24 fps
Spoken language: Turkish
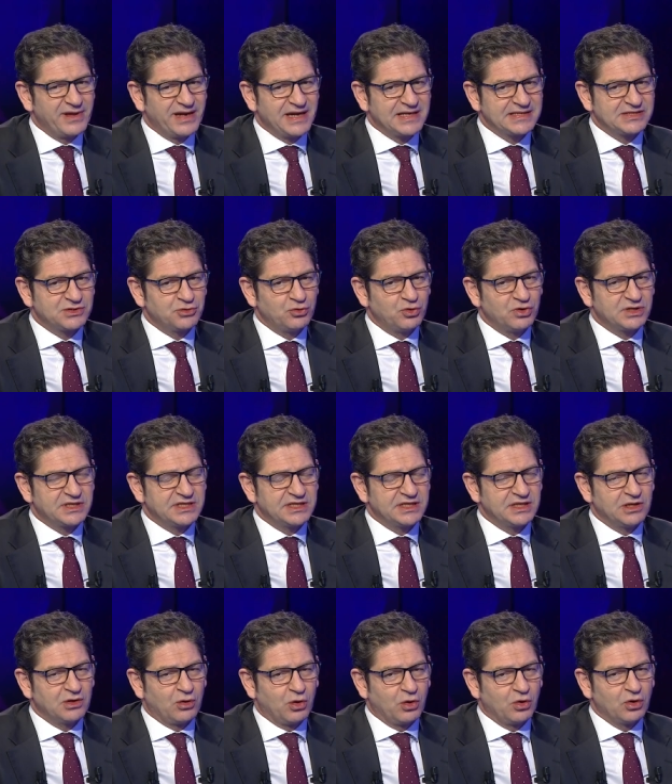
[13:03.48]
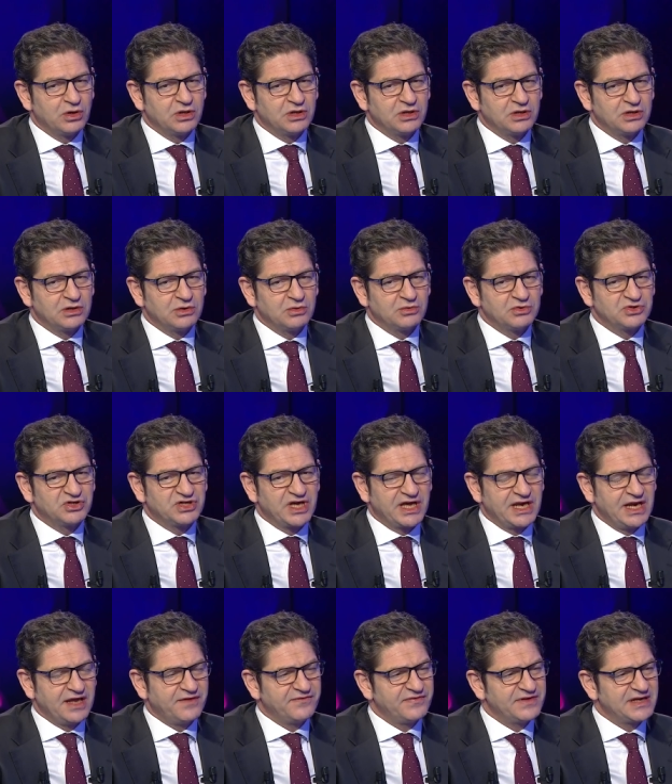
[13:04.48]
Perez diyor ki e,
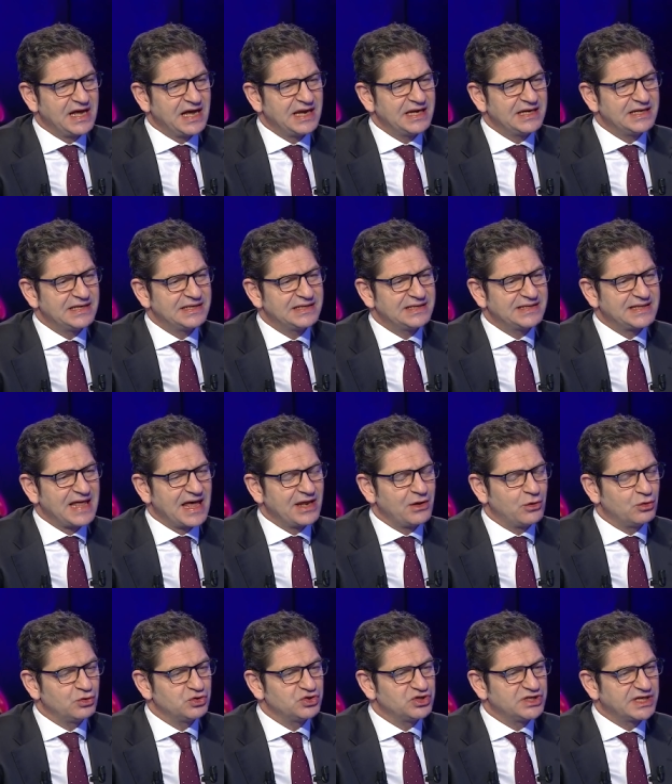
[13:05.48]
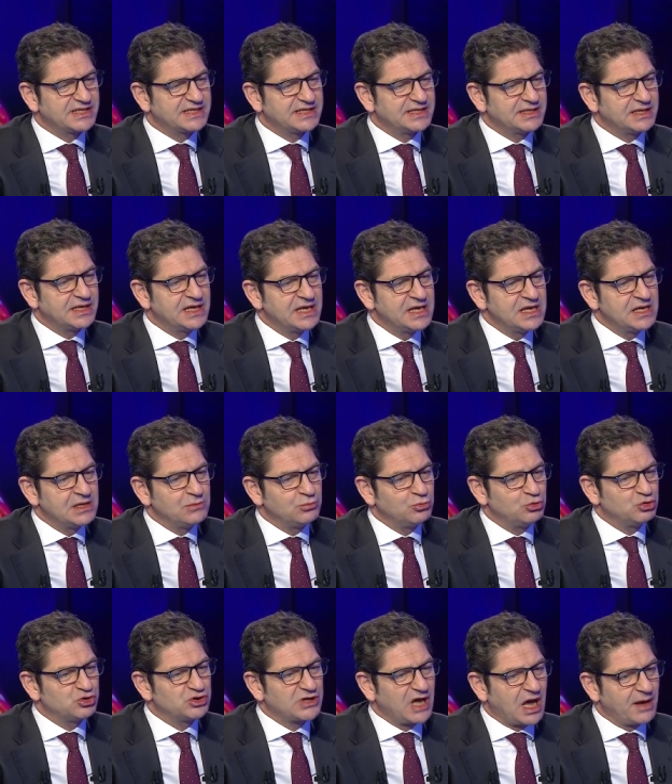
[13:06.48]
çeyrek finalden önceki
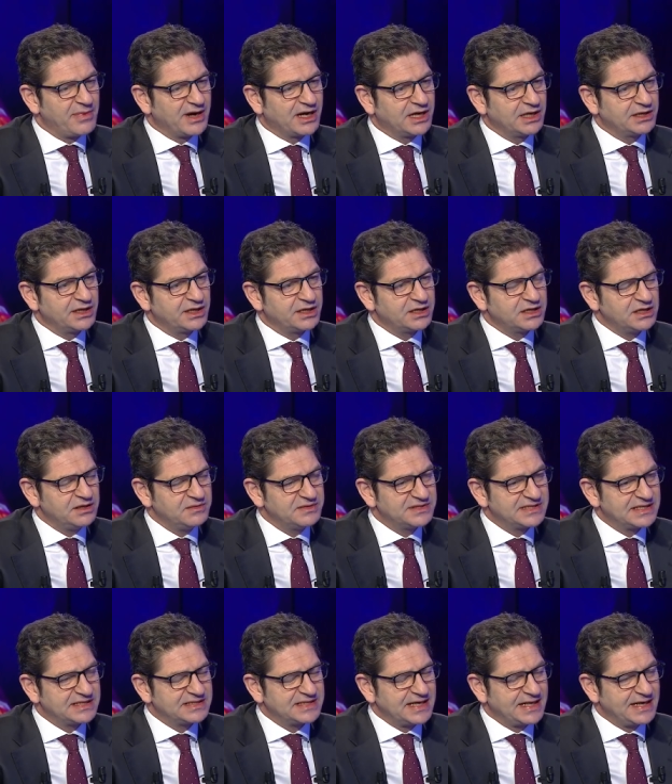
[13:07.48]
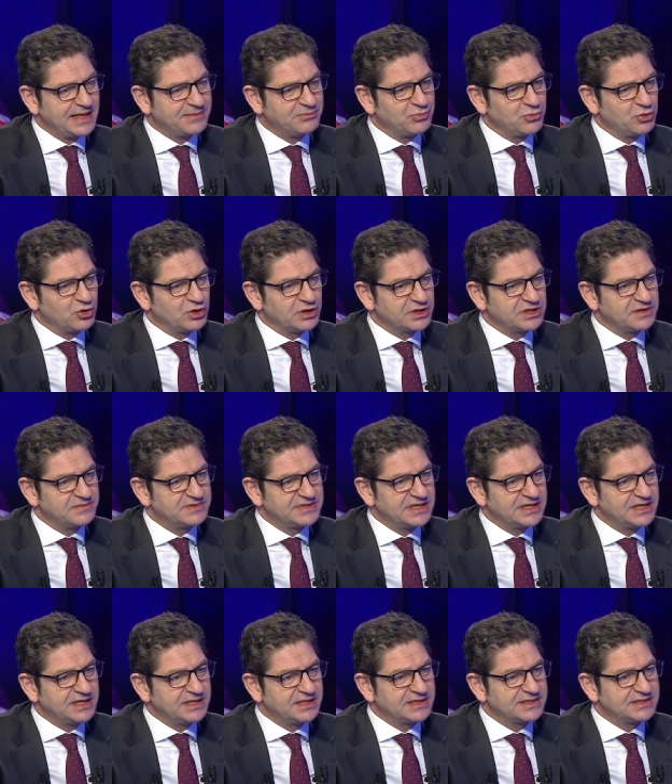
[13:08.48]
müsabakaları kimse seyretmiyor.
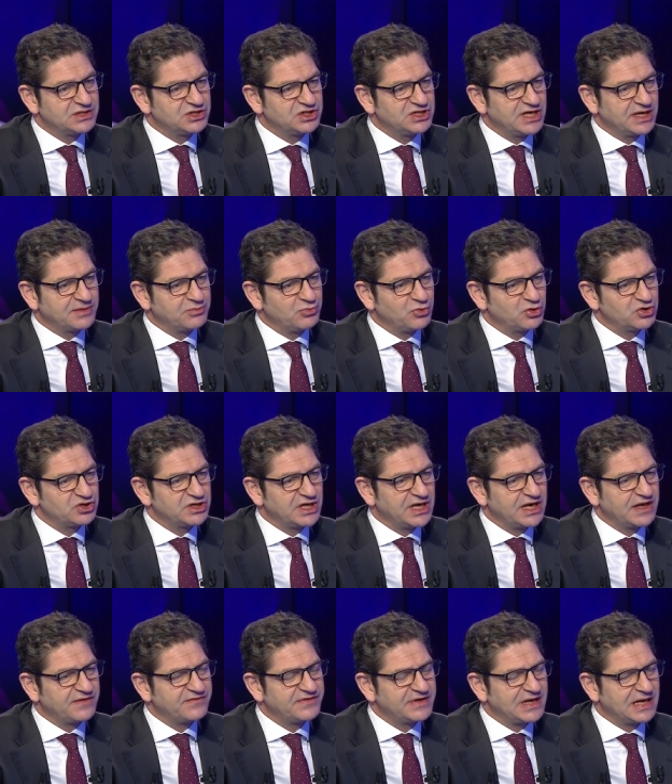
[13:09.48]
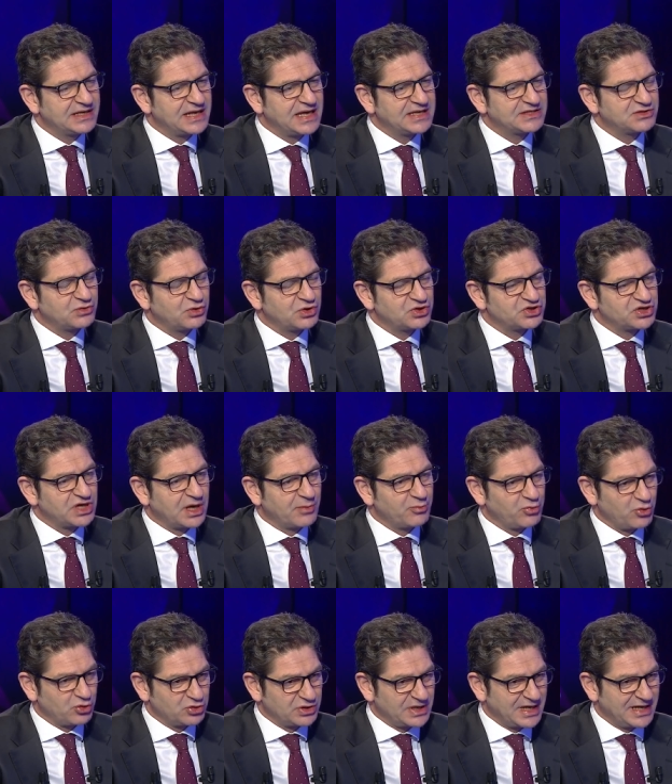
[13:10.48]
Kimsenin ilgisini çekmiyor. Çeyrek finalden sonra
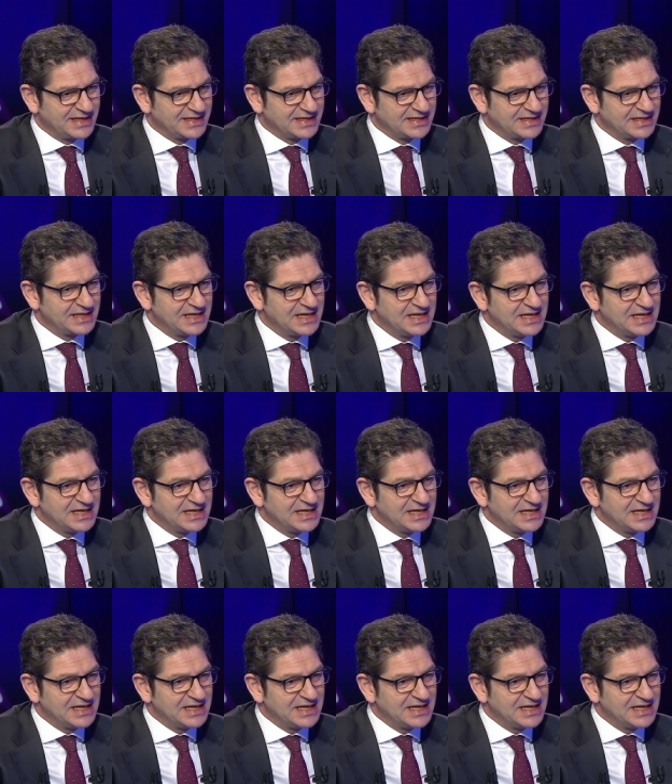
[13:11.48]
Şampiyonlar Ligi